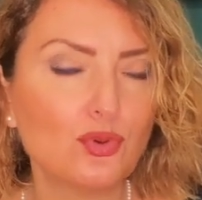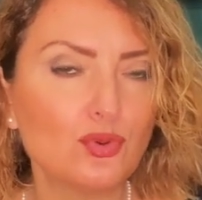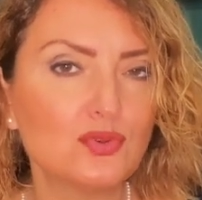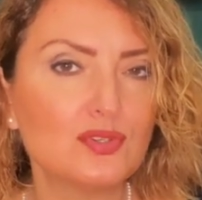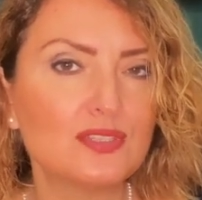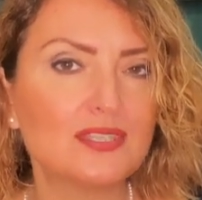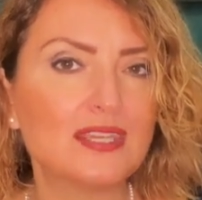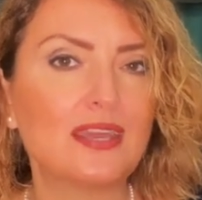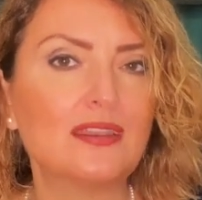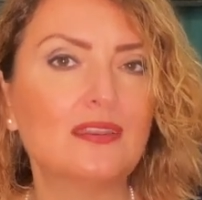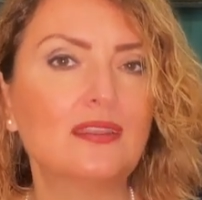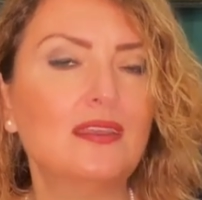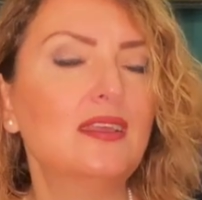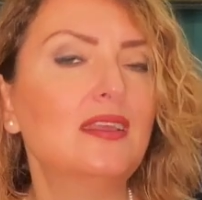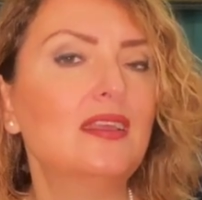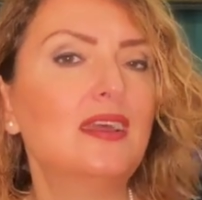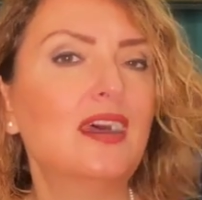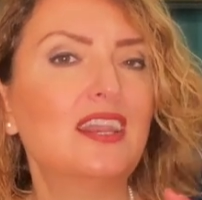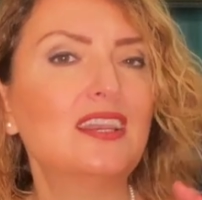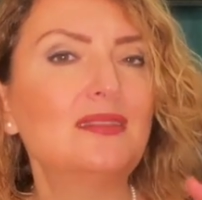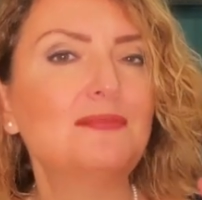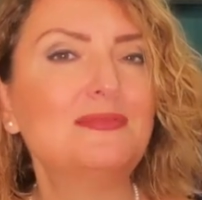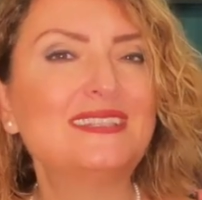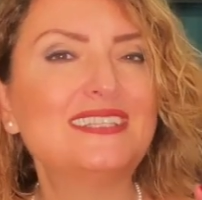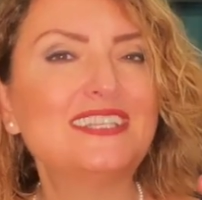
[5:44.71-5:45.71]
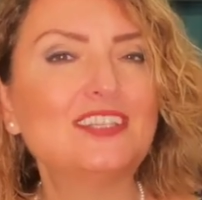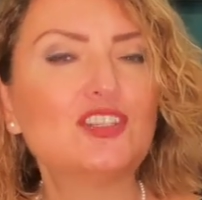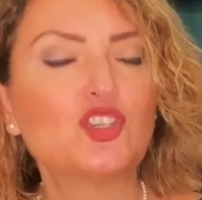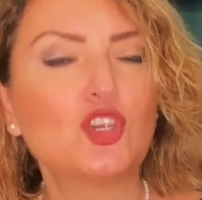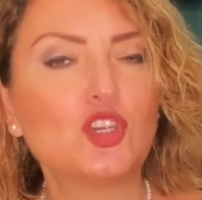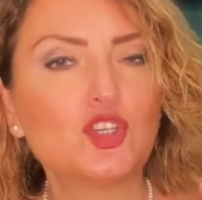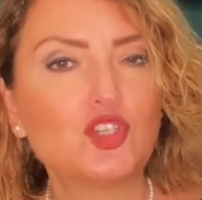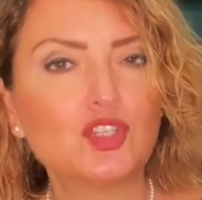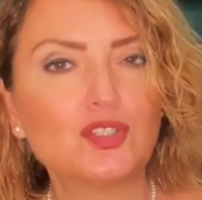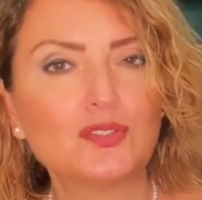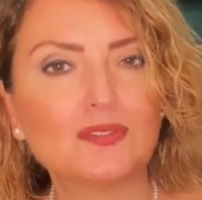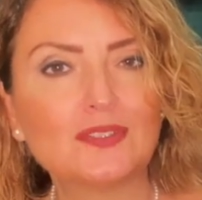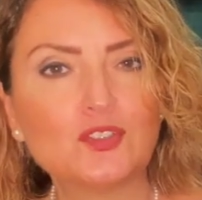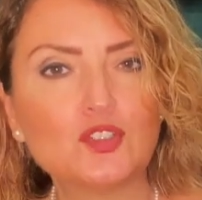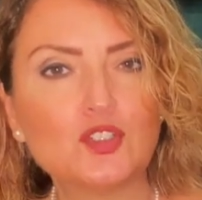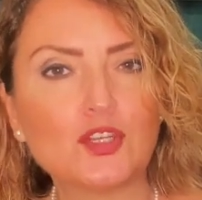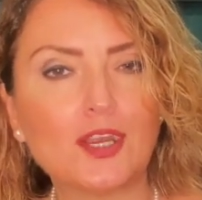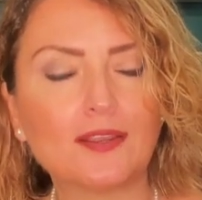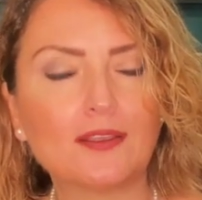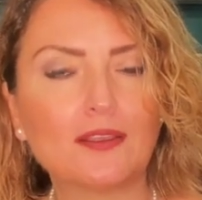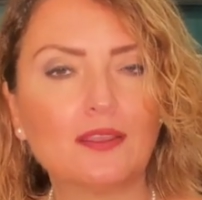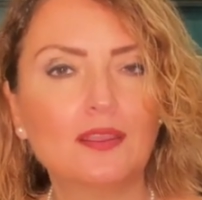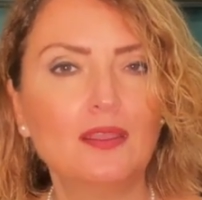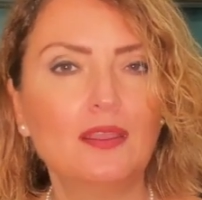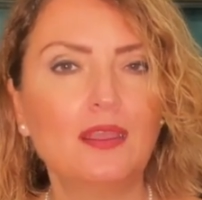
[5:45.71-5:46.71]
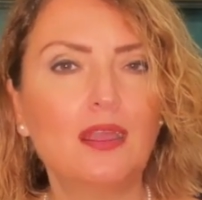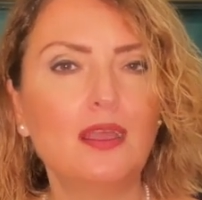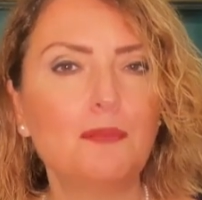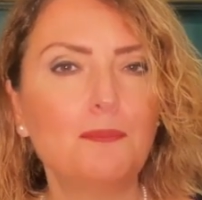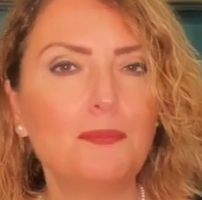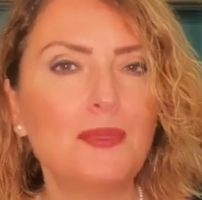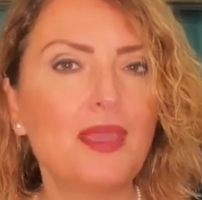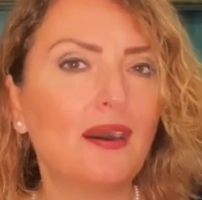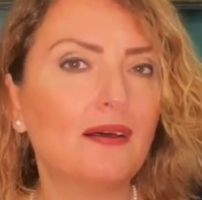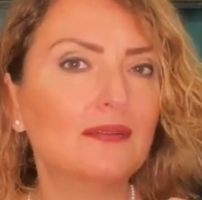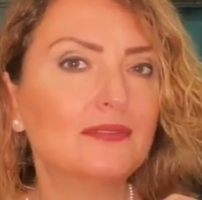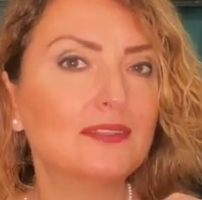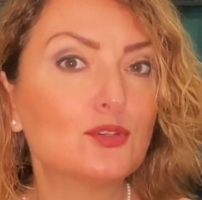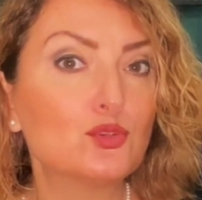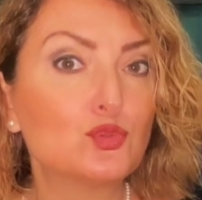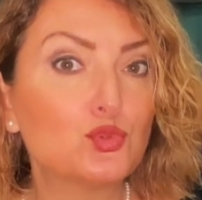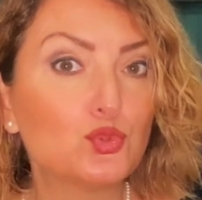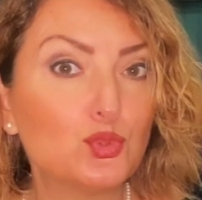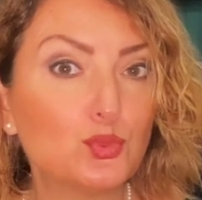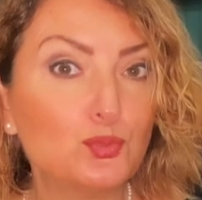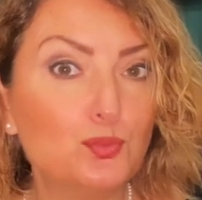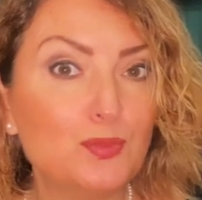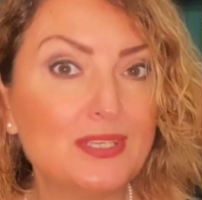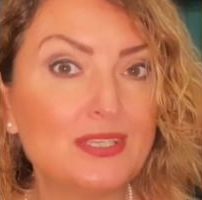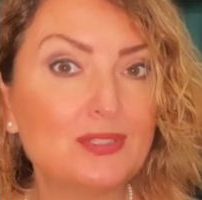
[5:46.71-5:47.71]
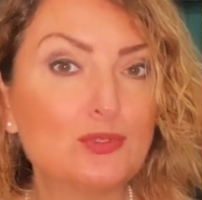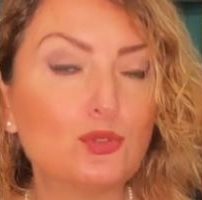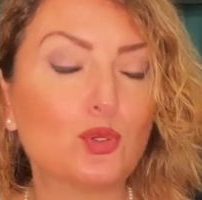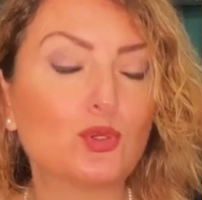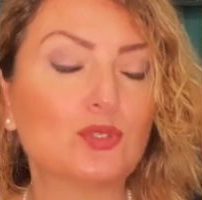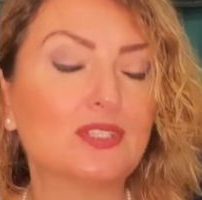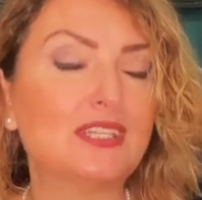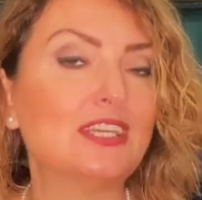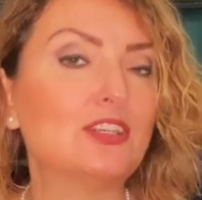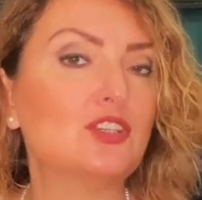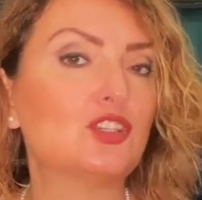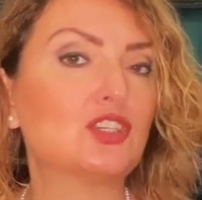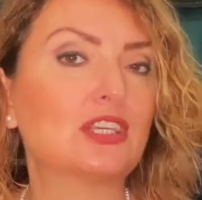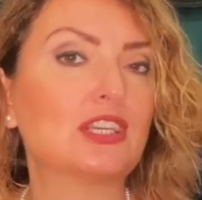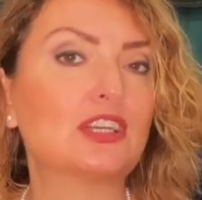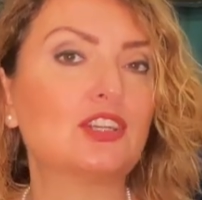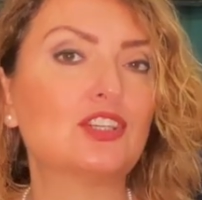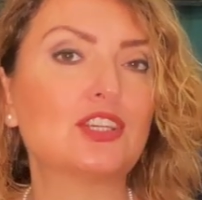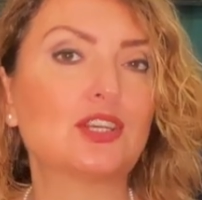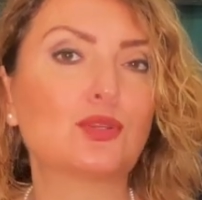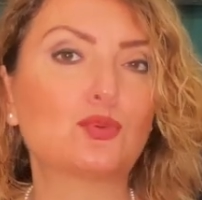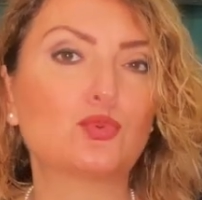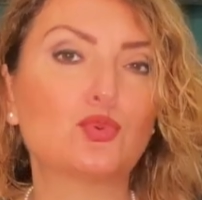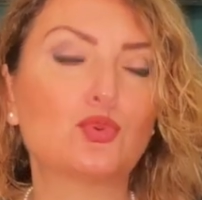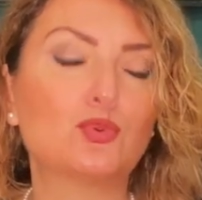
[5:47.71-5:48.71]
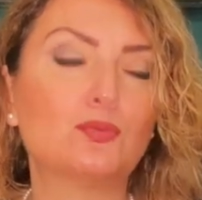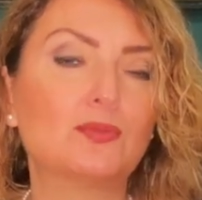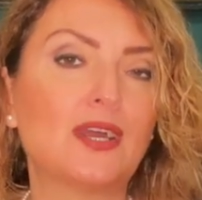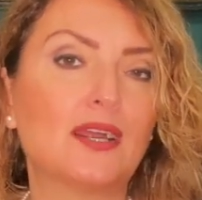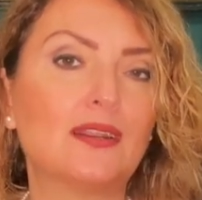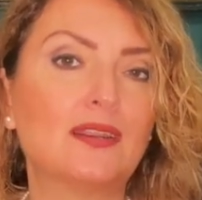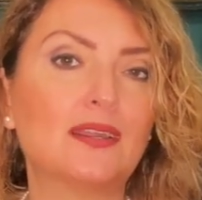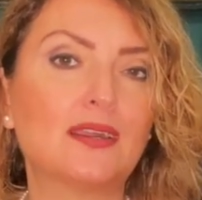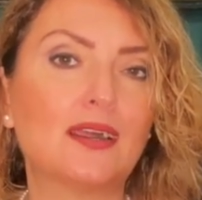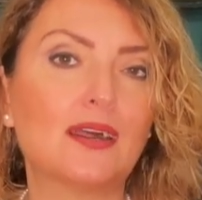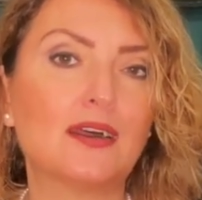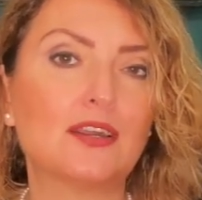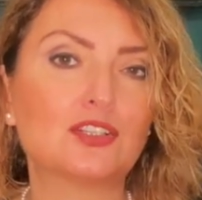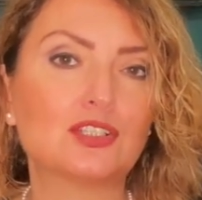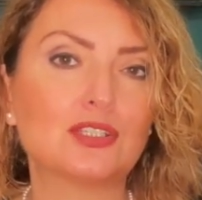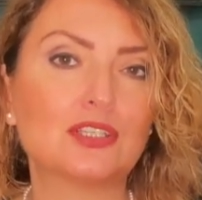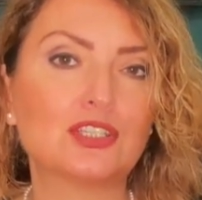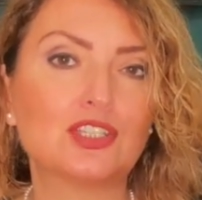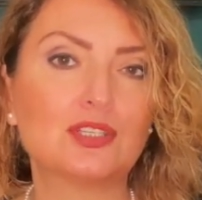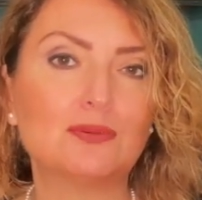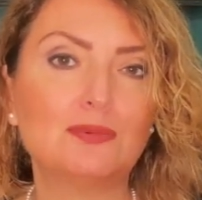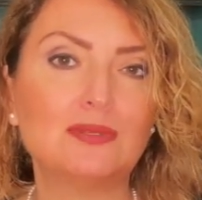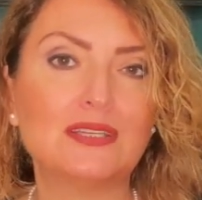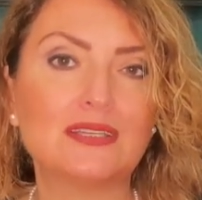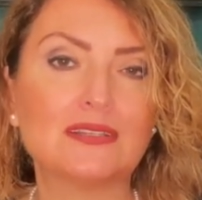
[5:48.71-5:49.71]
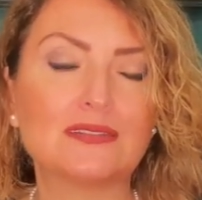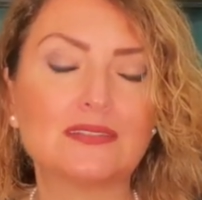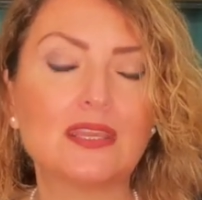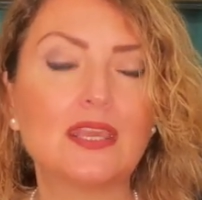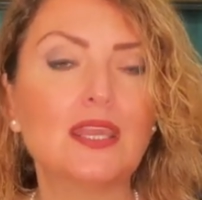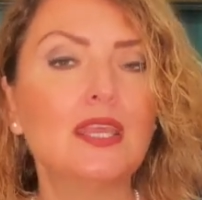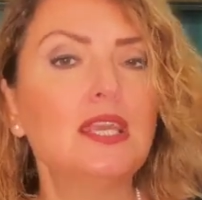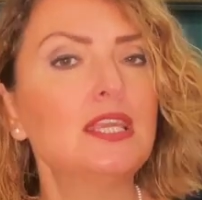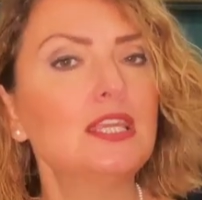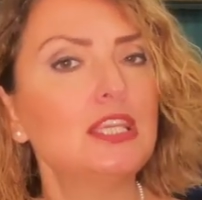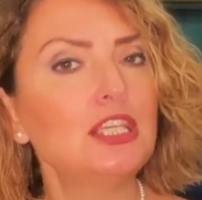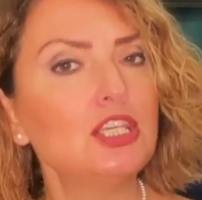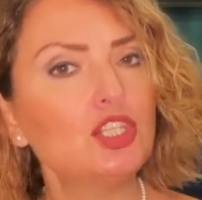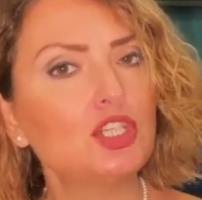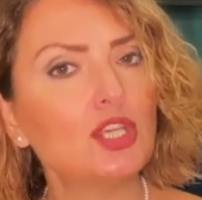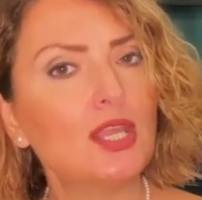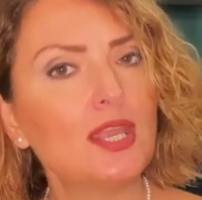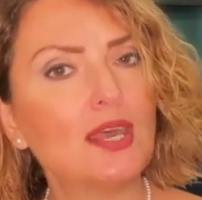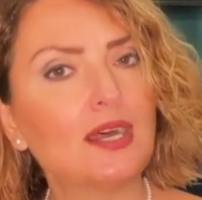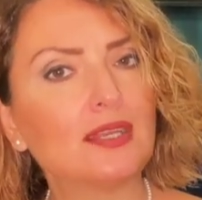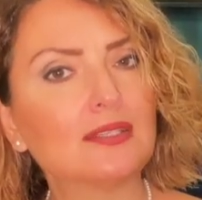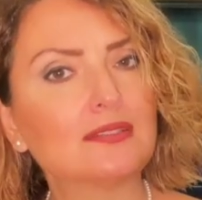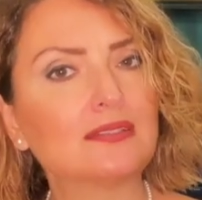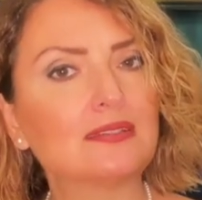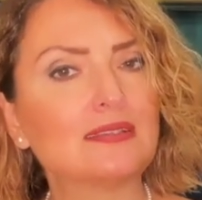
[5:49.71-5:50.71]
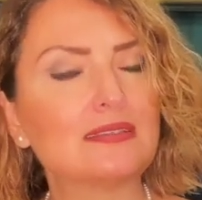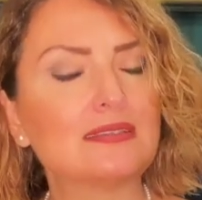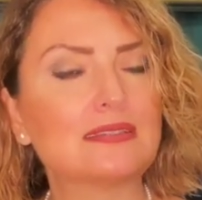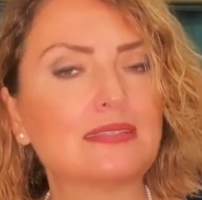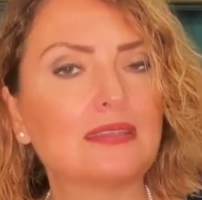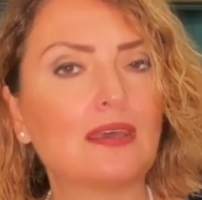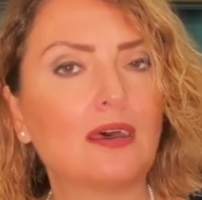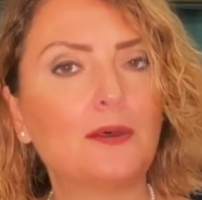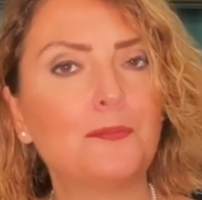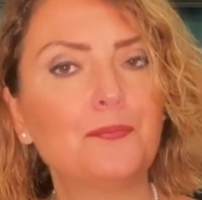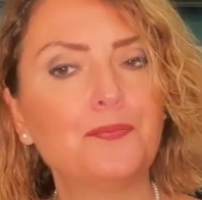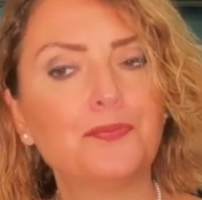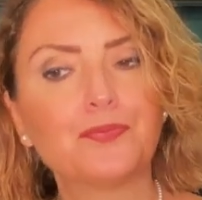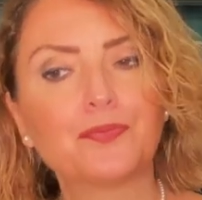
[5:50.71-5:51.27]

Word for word: O yüzden hani bizi şaşırtacak, bir anda sürpriz ortaya çıkaracak durumlarla karşılaşabiliriz. İş hayatınızda